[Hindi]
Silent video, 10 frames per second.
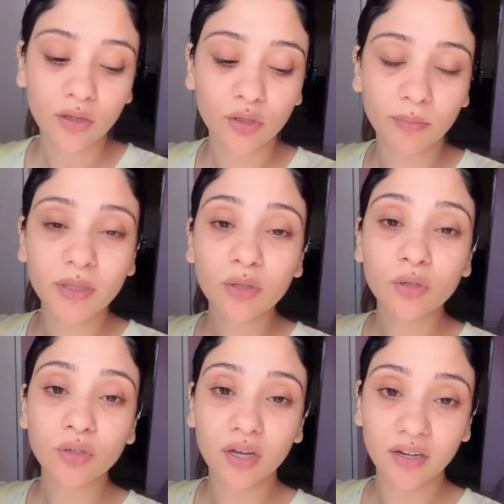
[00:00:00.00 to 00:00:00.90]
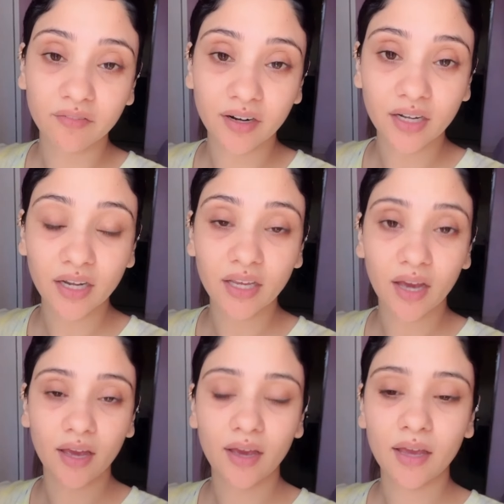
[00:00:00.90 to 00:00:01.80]
तो अभी तक उनका रिवर्ट नहीं
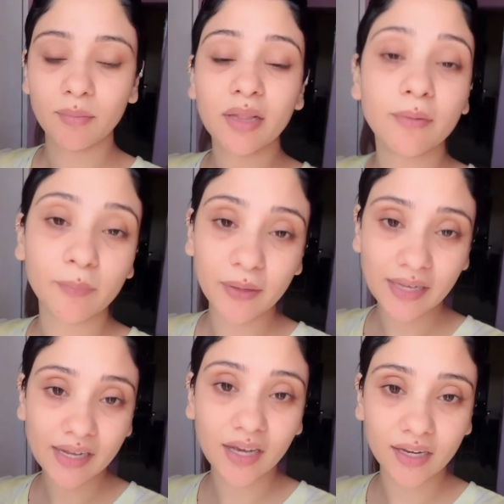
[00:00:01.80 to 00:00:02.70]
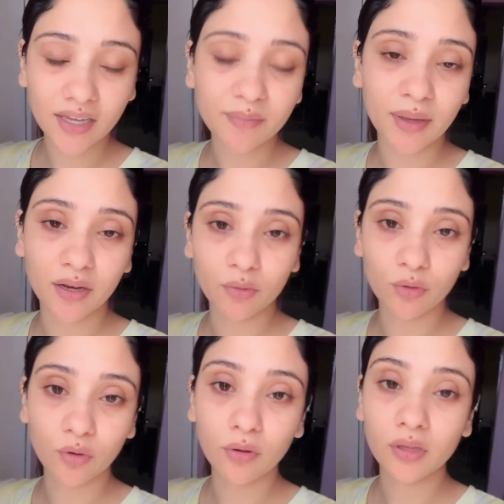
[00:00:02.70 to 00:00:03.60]
आया है मतलब अपील करी है मैंने
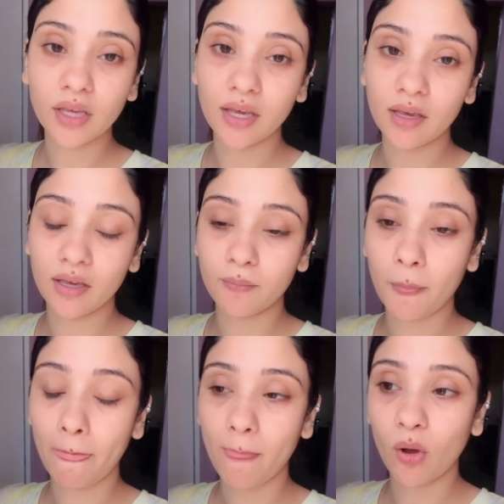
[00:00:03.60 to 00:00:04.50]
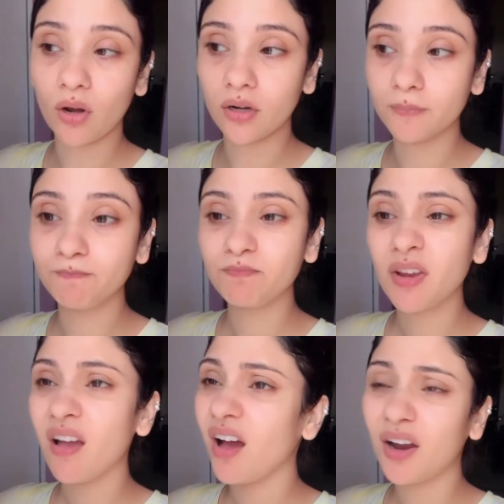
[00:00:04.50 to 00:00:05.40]
उनको कि और
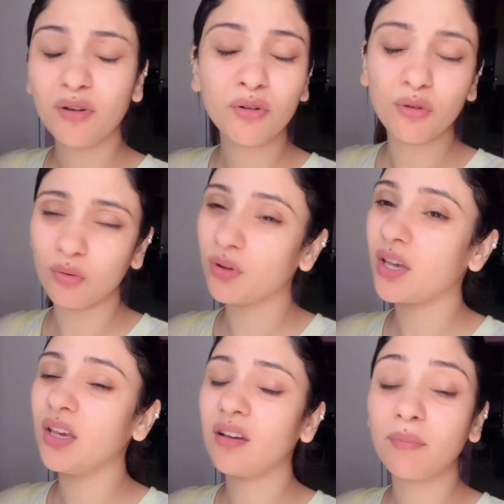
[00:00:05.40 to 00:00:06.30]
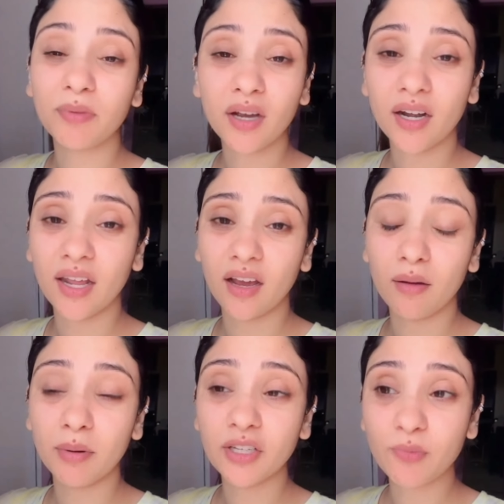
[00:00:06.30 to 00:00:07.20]
आई डोंट नो कि कब तक हटेगा
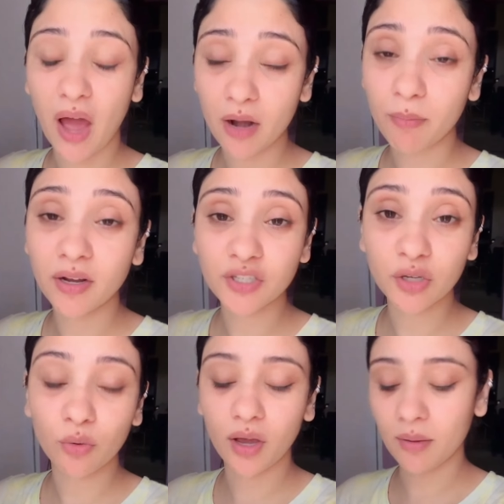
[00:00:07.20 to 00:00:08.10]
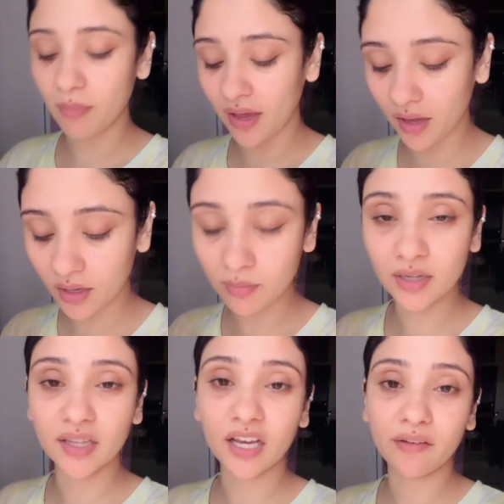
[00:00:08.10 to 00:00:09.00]
बट चार पाँच दिन हो गए हैं माया के
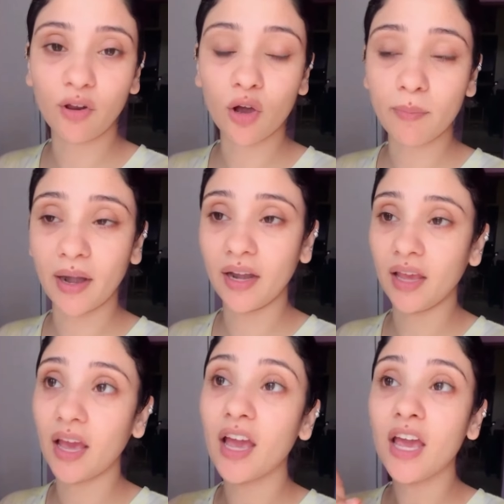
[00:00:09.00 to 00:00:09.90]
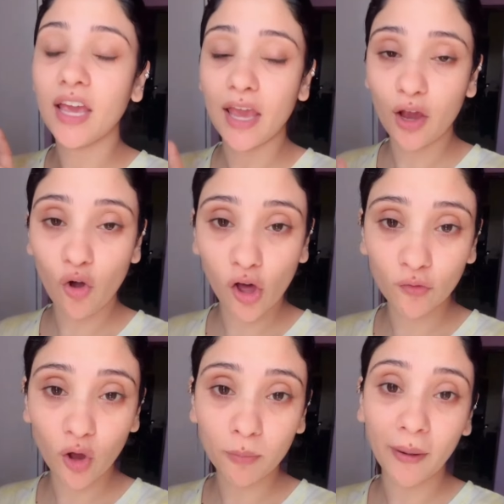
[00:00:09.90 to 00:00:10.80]
बर्थडे का ब्लॉग पेंडिंग है एक और
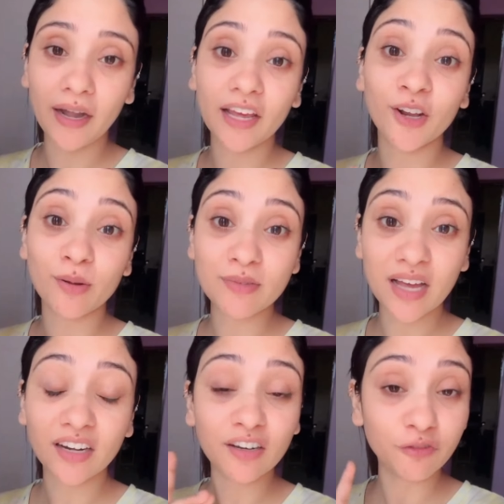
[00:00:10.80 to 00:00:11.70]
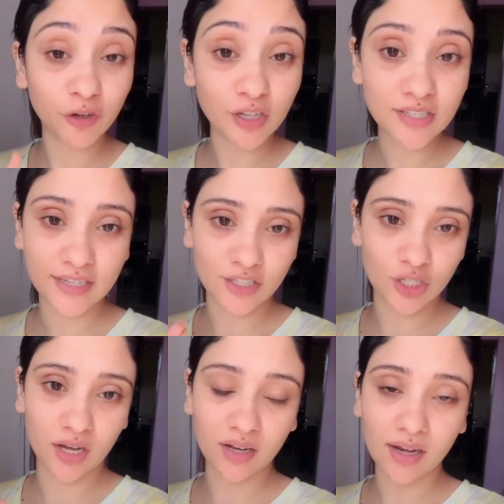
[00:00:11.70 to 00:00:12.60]
ब्लॉग पेंडिंग है रमज़ान का फर्स्ट है जी
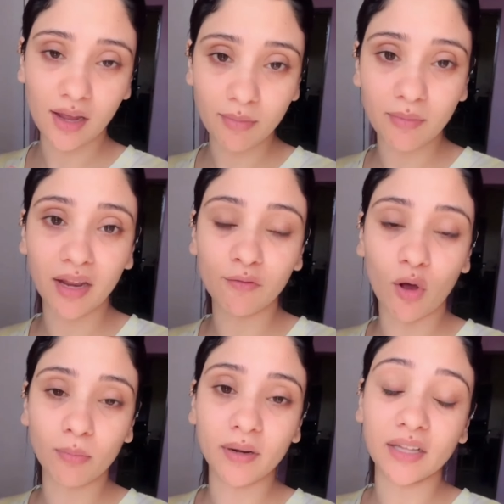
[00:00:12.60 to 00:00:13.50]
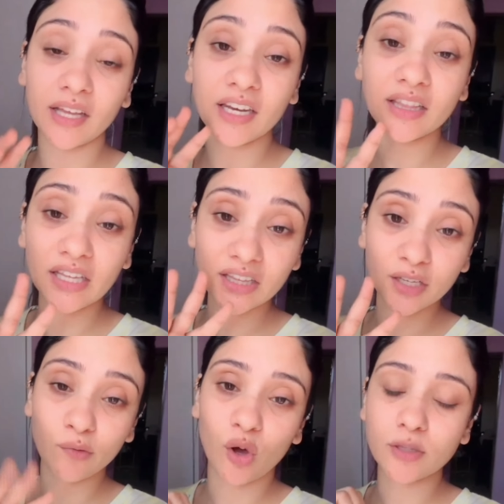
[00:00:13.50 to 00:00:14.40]
हाँ कल का भी मैंने एक ब्लॉग बनाया था यानी तीन
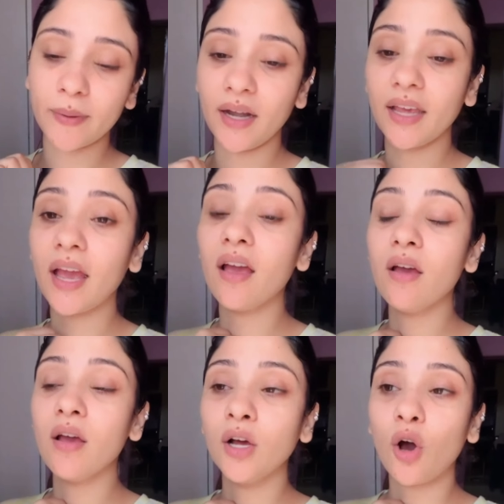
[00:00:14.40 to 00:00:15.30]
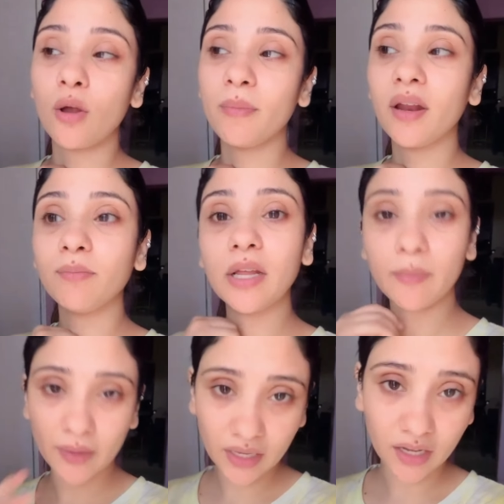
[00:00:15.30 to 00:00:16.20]
दिन ब्लॉग्स पेंडिंग है और मेरा दिल
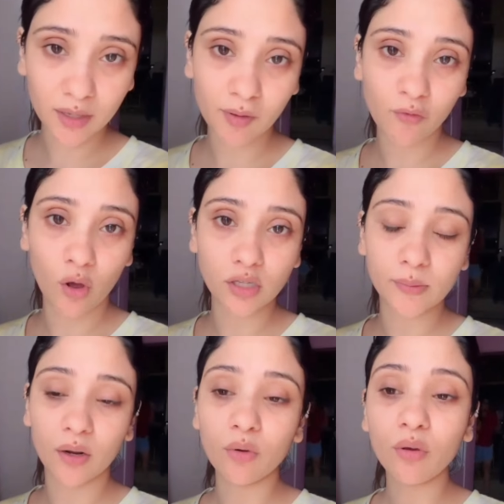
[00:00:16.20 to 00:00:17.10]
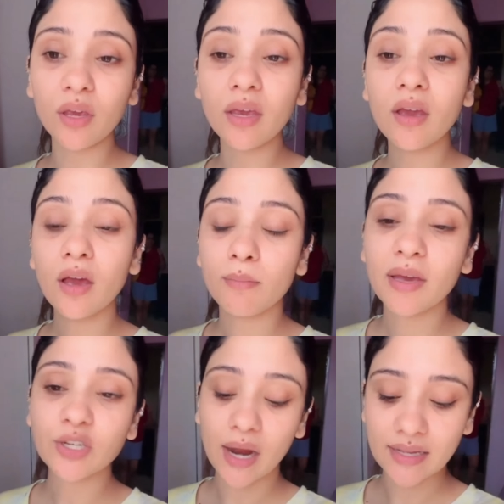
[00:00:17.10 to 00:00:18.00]
भी नहीं करा मैं ब्लॉग्स बनाऊँ क्योंकि
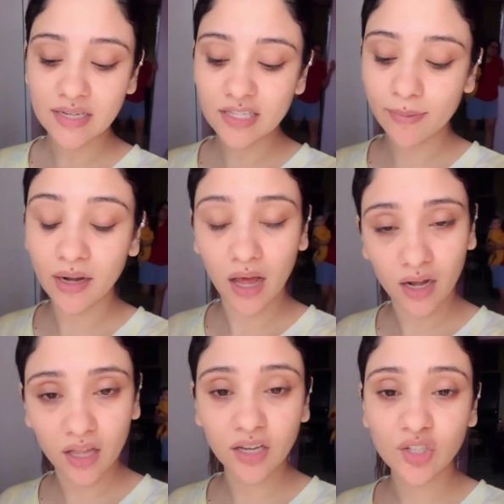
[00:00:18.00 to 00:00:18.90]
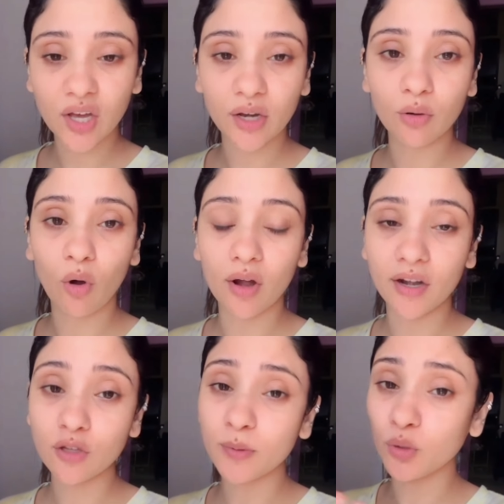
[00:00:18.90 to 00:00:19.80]
मैं शाइस्ट्रेस पर डालना नहीं चाह रही हूँ
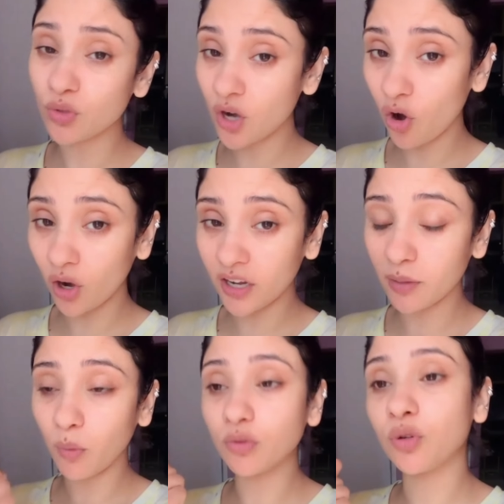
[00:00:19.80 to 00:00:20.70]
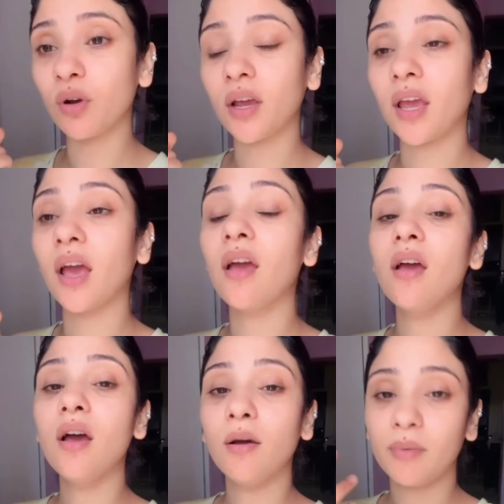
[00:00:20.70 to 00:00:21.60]
ऑलरेडी उस पर दूसरा कॉन्टेंट पोस्ट हो रखे हैं
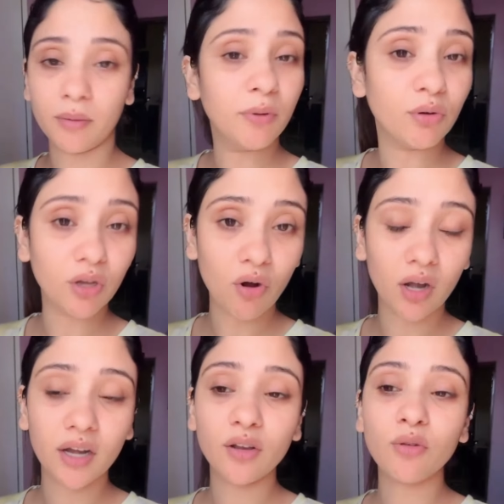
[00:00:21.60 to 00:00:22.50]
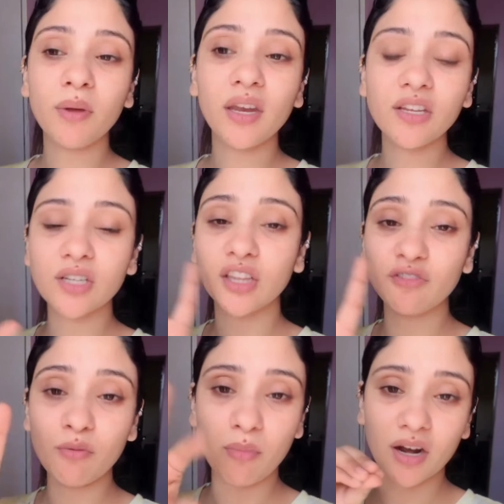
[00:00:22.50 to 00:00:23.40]
मेरे ब्यूटी कॉन्टेंट तो मैं नहीं चाहती
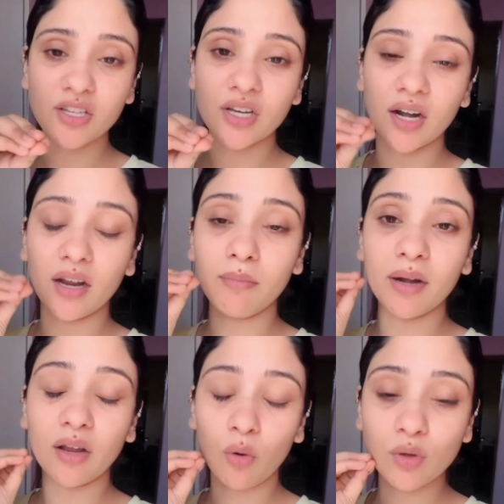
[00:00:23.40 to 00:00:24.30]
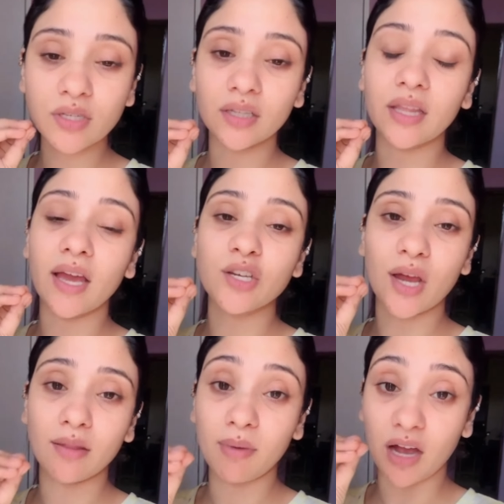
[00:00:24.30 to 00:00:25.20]
वो मर्ज करना बट हो सकता है
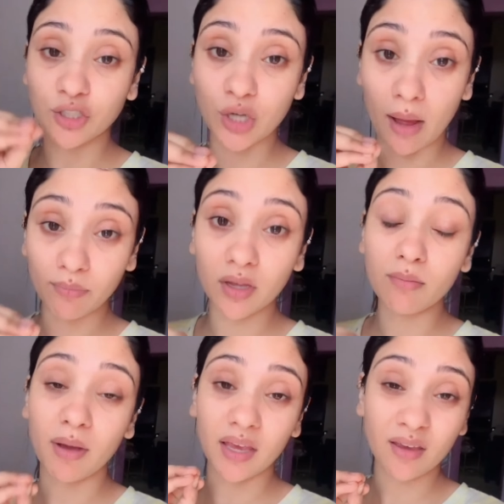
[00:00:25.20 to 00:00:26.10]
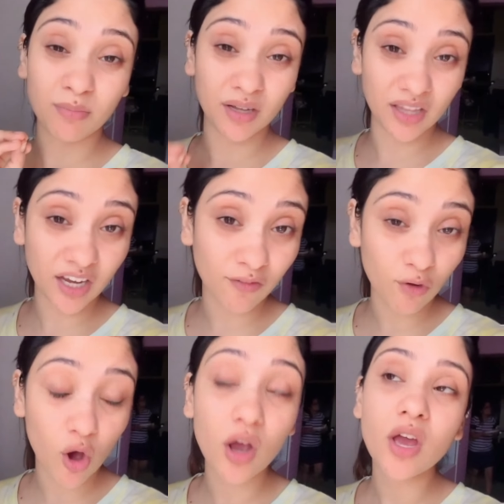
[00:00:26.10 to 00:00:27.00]
शायद मैं आज शाम तक माई के बर्थडे का
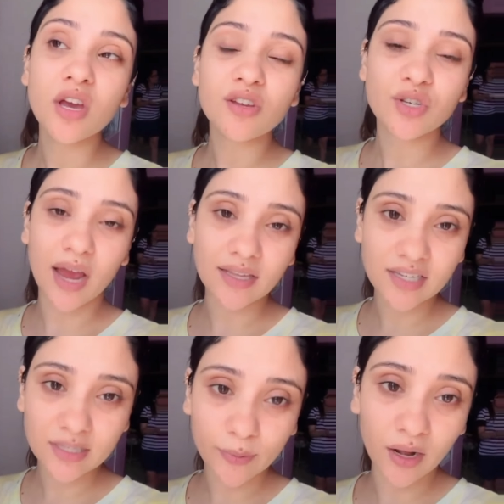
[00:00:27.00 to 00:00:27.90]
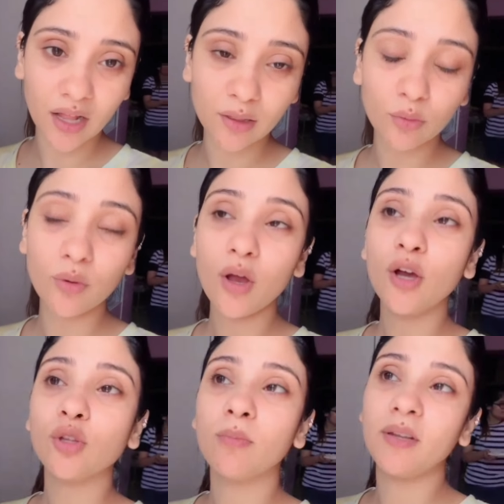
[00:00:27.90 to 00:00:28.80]
ब्लॉग शाइस्ट्रेस पर डाल दूँ
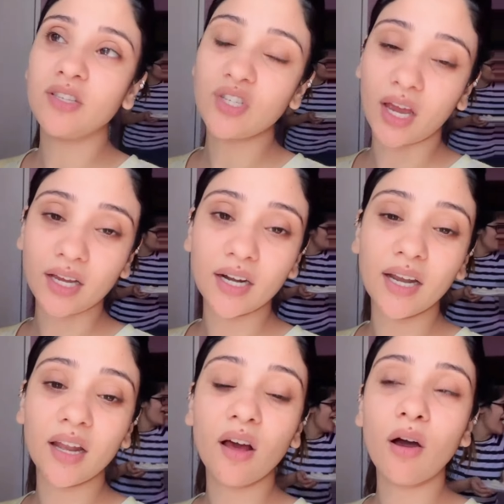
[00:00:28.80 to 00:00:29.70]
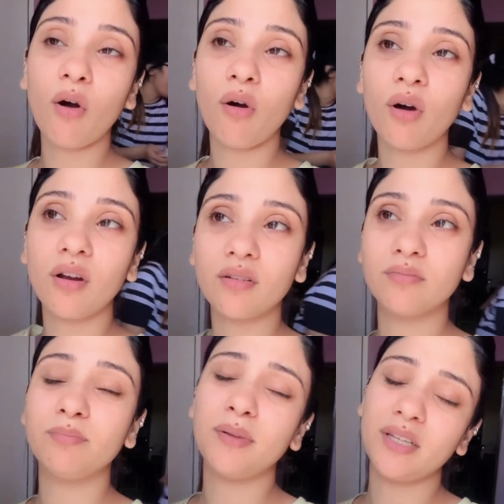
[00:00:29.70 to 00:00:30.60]
तो प्लीज़ चेक कर लेना और
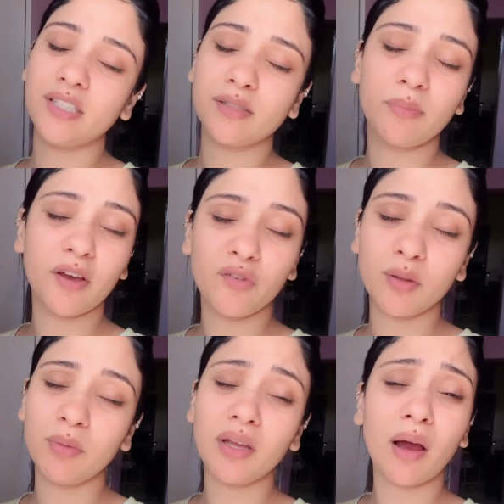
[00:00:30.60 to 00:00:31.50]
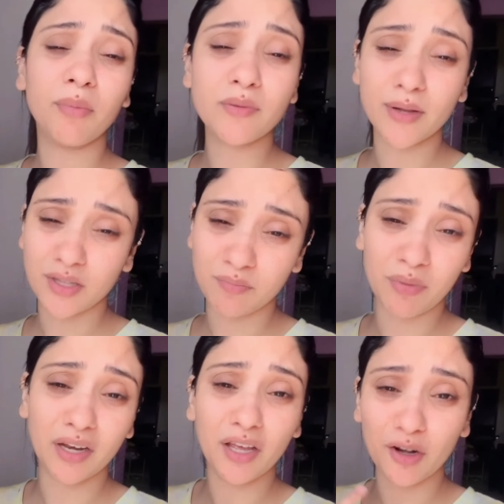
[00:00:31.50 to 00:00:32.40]
प्लीज़ बेयर विद मी अभी
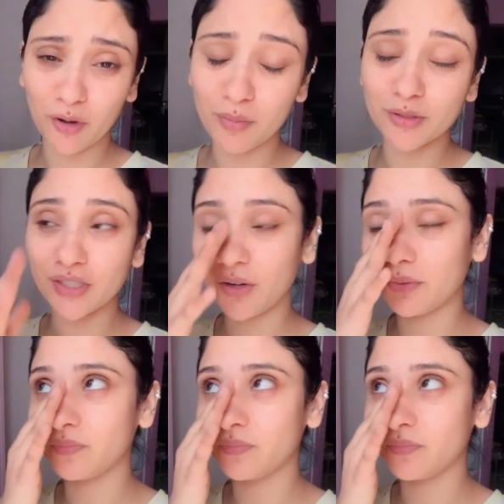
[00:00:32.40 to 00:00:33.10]
बने रहो मुझे